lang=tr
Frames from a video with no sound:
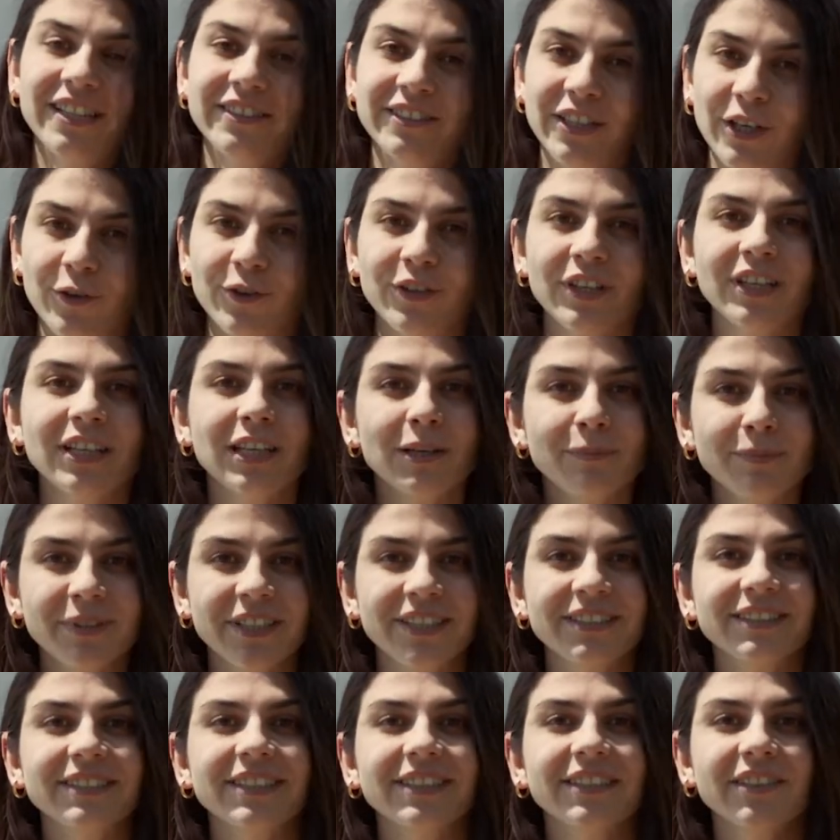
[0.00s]
Teoriyle
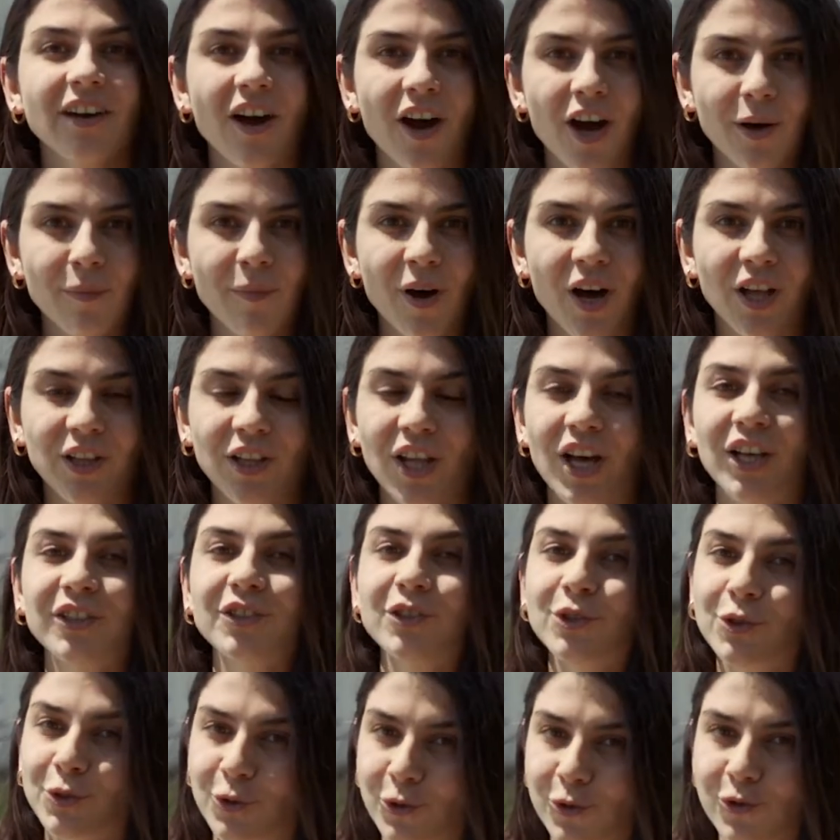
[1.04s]
pratiğin
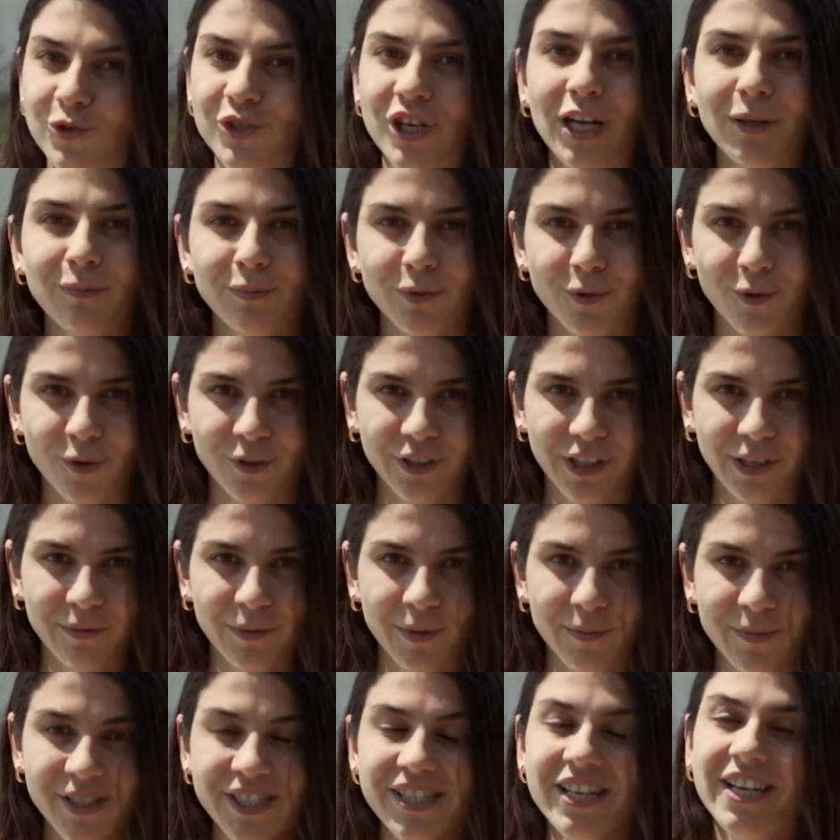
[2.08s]
harmanlandığı güncel
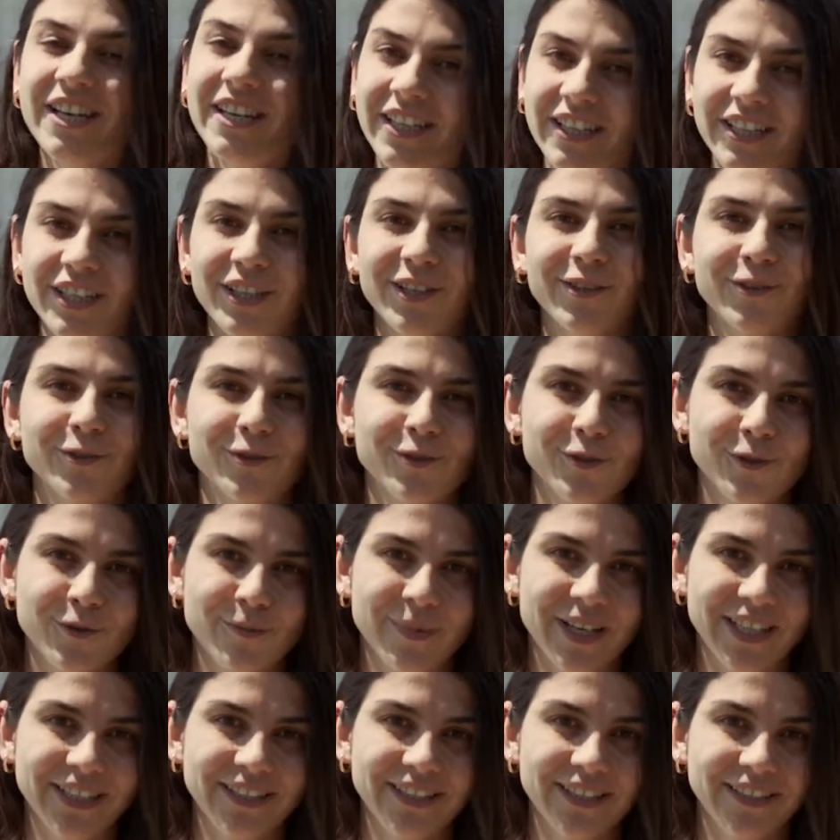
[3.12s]
programımız 2 yıl
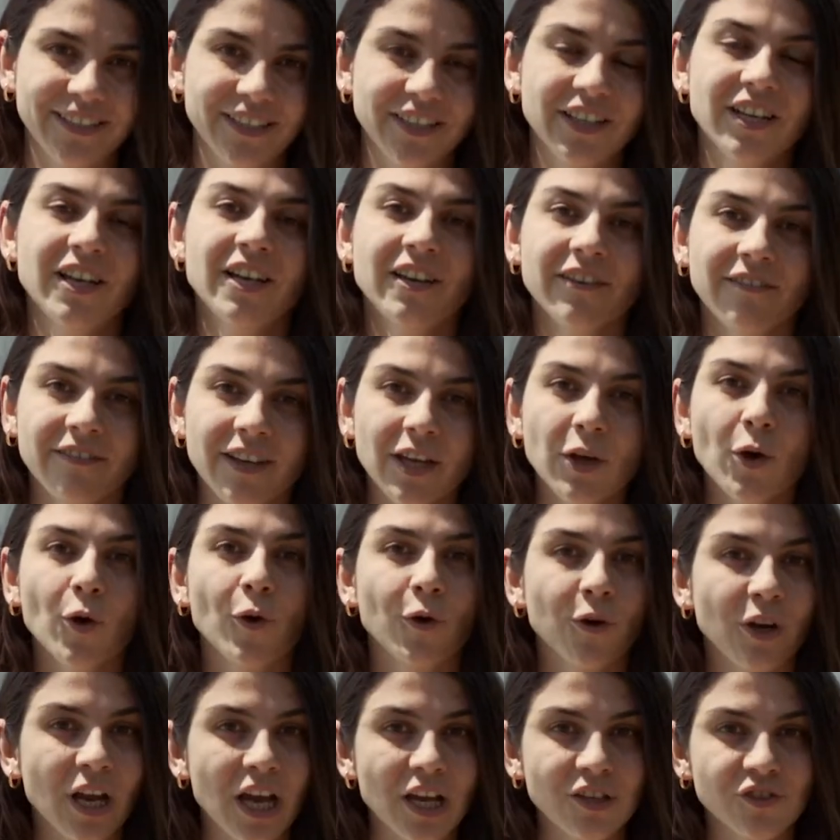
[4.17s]
sürmektedir ve
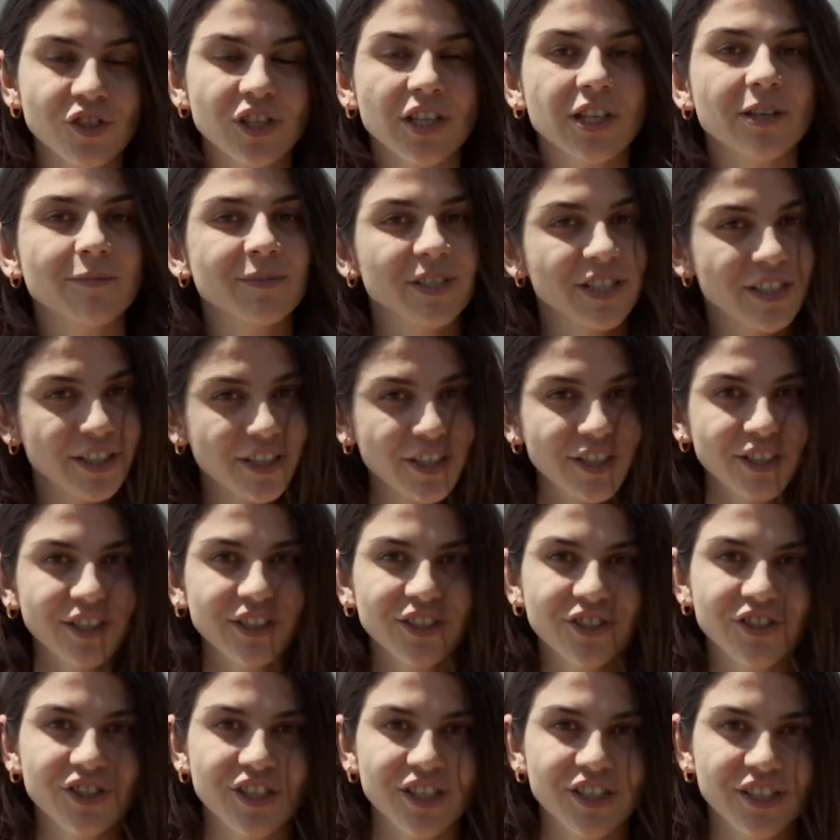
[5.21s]
öğrencilerimiz 2 yıl
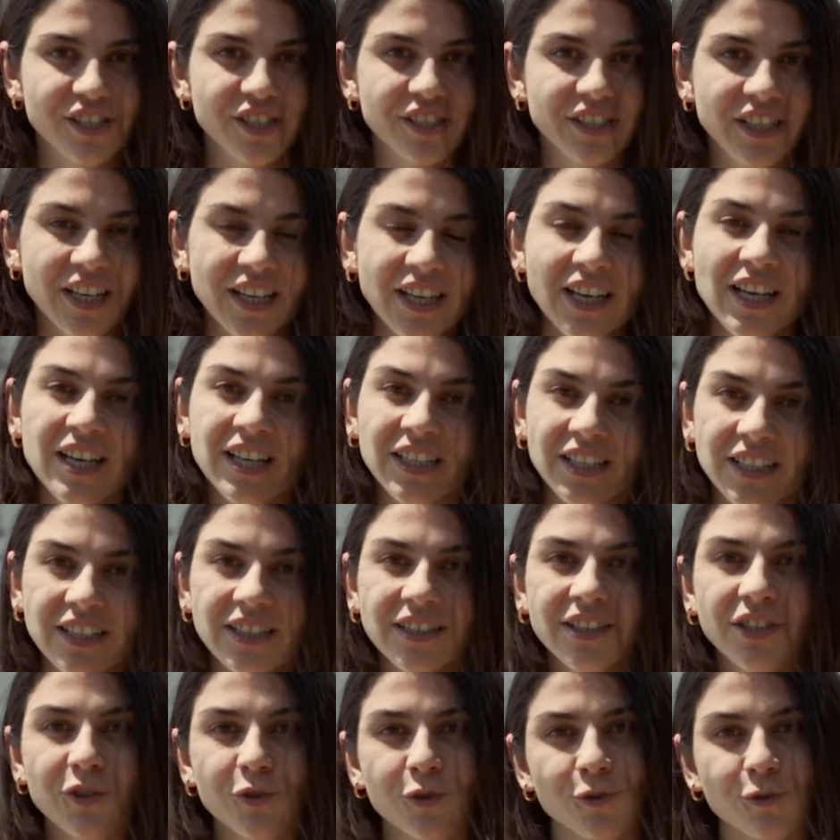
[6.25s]
içerisinde
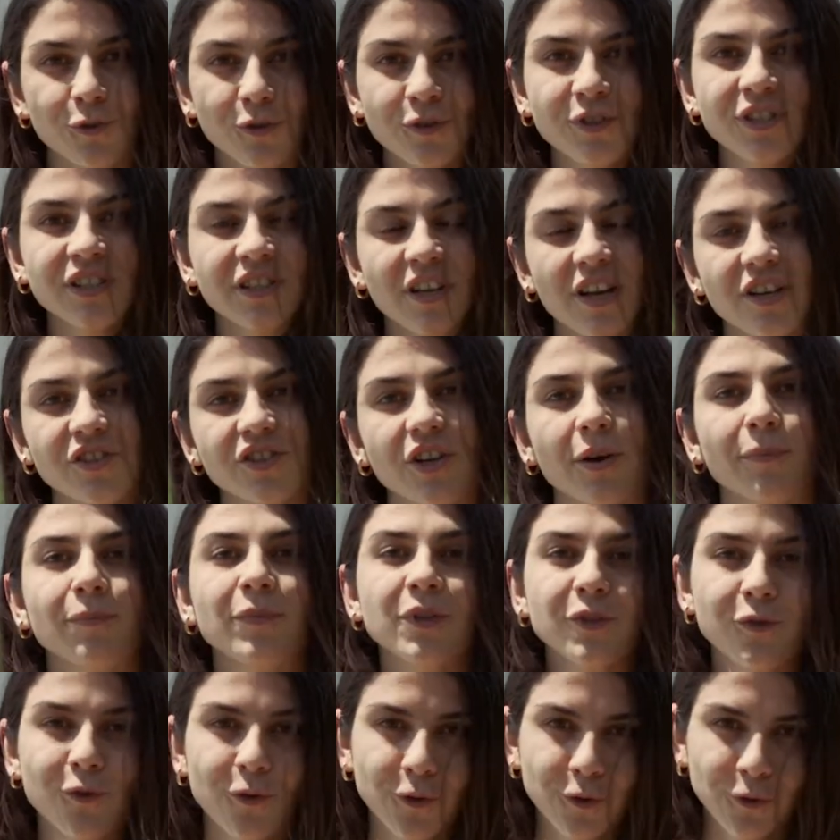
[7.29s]
43 günü staj
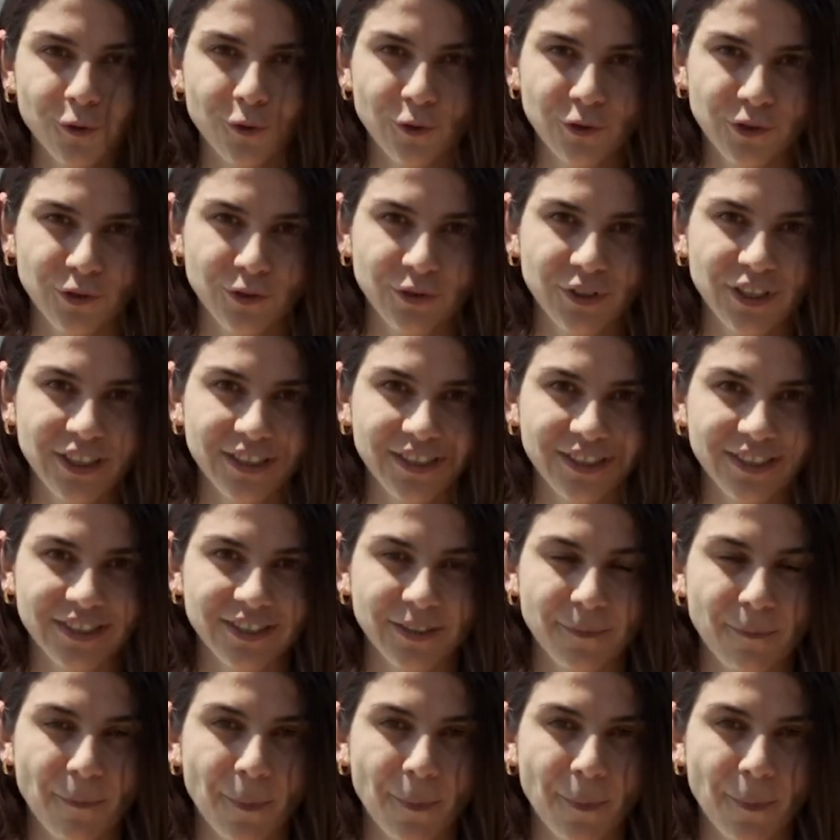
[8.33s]
yapma zorunluluğundadır.